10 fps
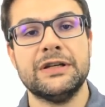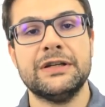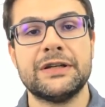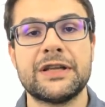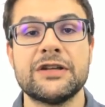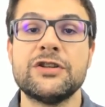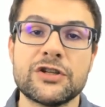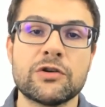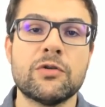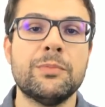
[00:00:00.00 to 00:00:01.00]
uh, que a
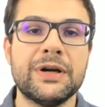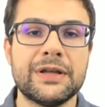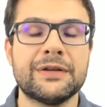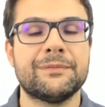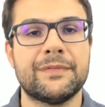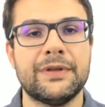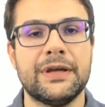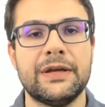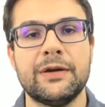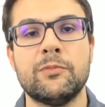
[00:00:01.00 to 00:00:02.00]
gente acompanha, né?